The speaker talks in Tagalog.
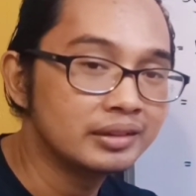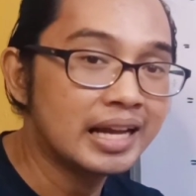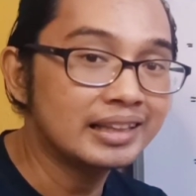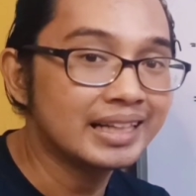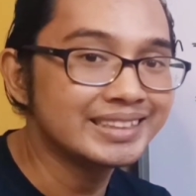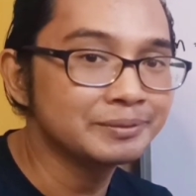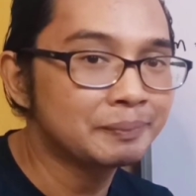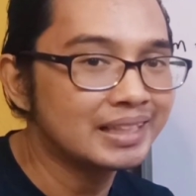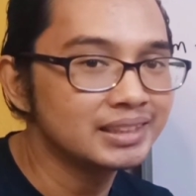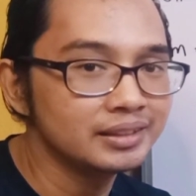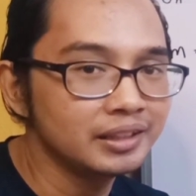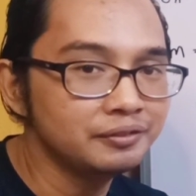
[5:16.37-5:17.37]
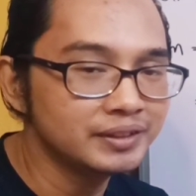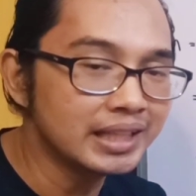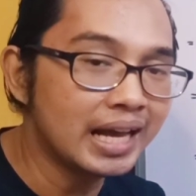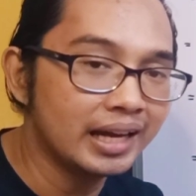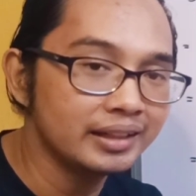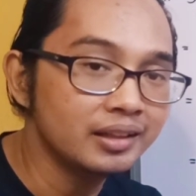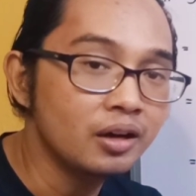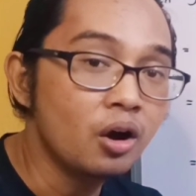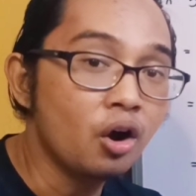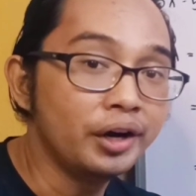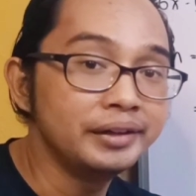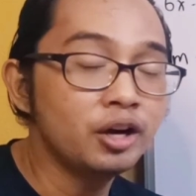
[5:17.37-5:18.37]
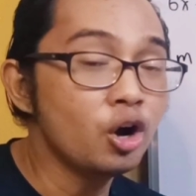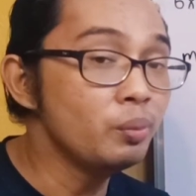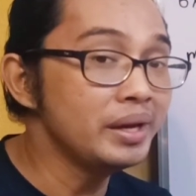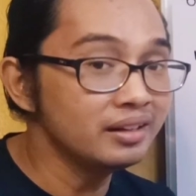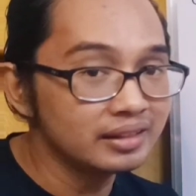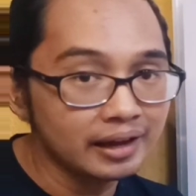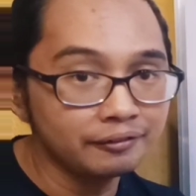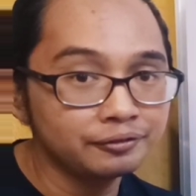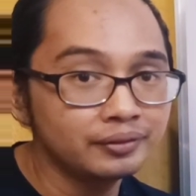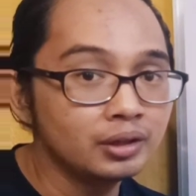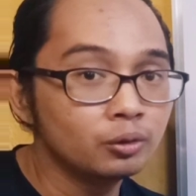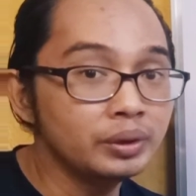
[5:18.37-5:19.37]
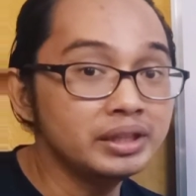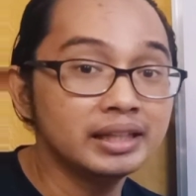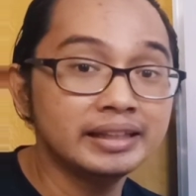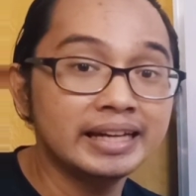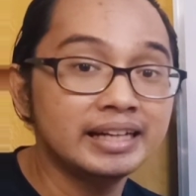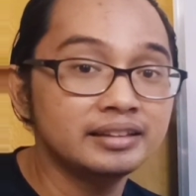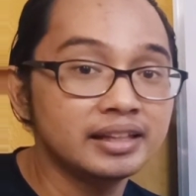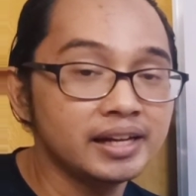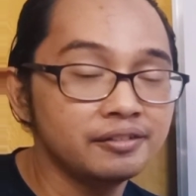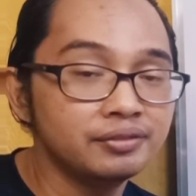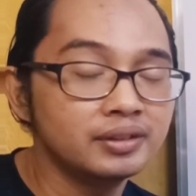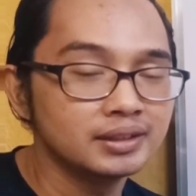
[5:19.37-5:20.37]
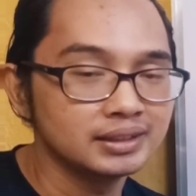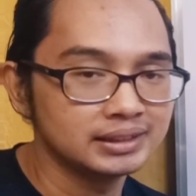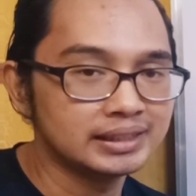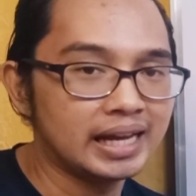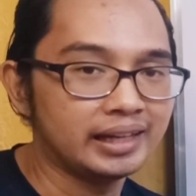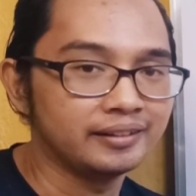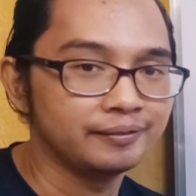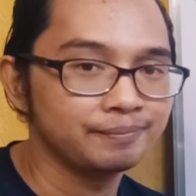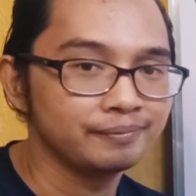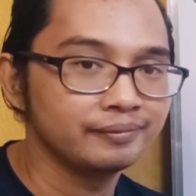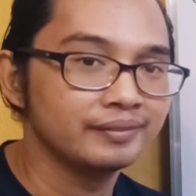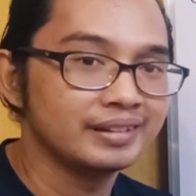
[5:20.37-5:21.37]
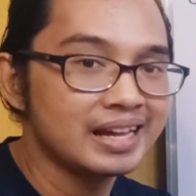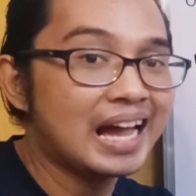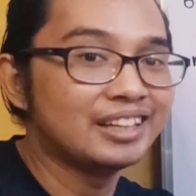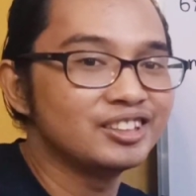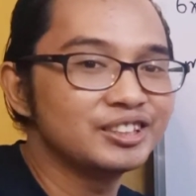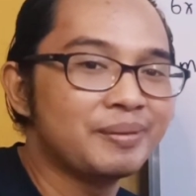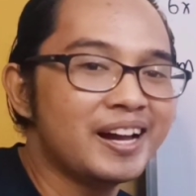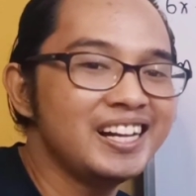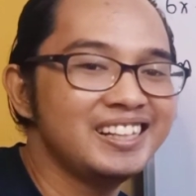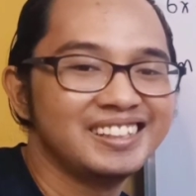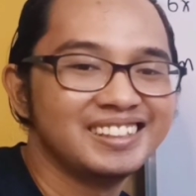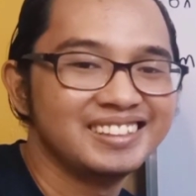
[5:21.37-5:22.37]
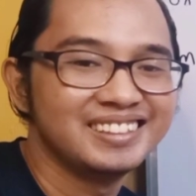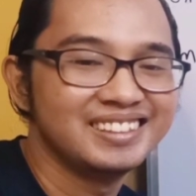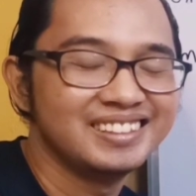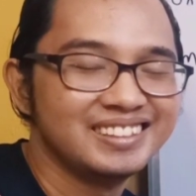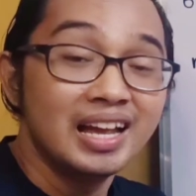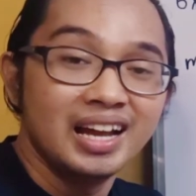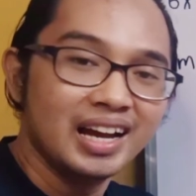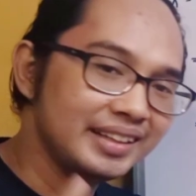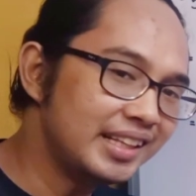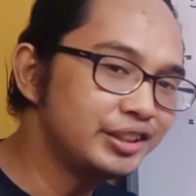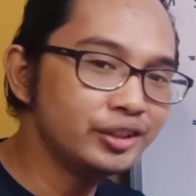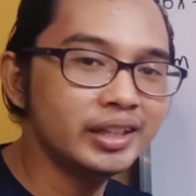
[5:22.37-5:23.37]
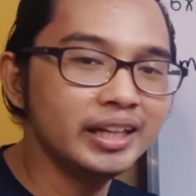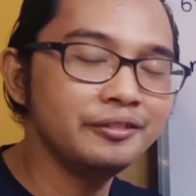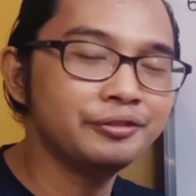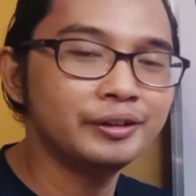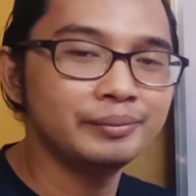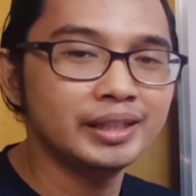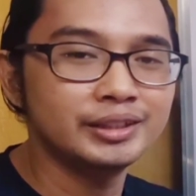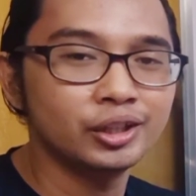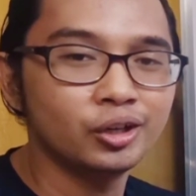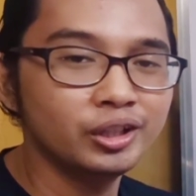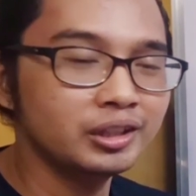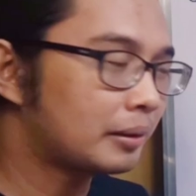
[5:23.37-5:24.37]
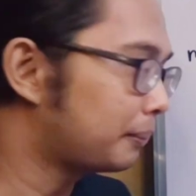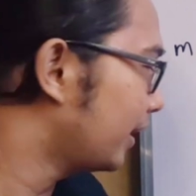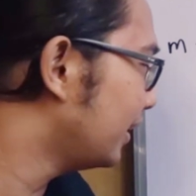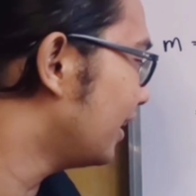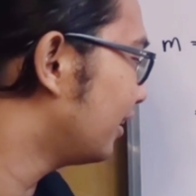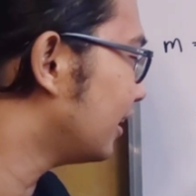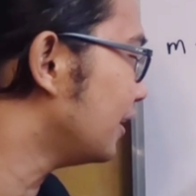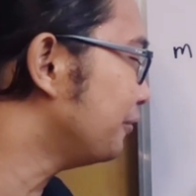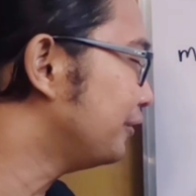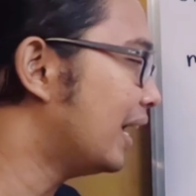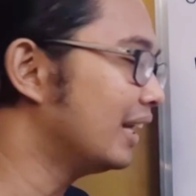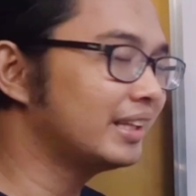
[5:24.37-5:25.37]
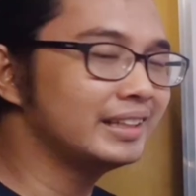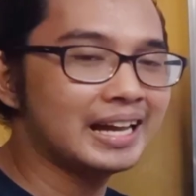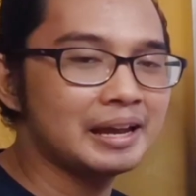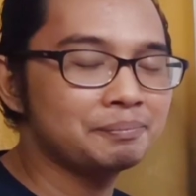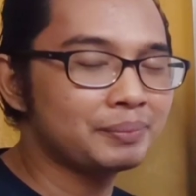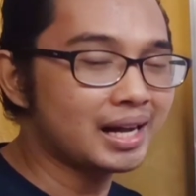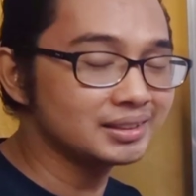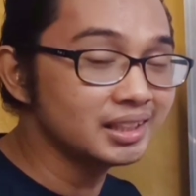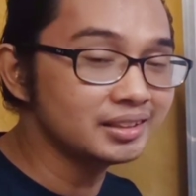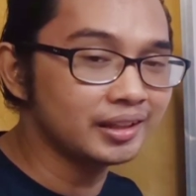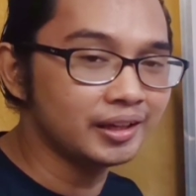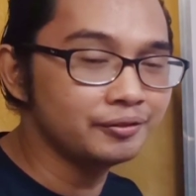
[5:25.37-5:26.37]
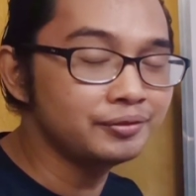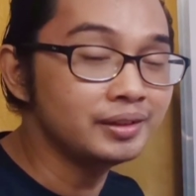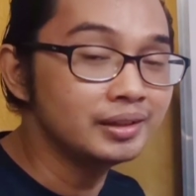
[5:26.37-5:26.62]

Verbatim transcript: that has positive sign, or going left with the negative sign. Ayos ba? Additional information, kapag ang graph natin ay positive,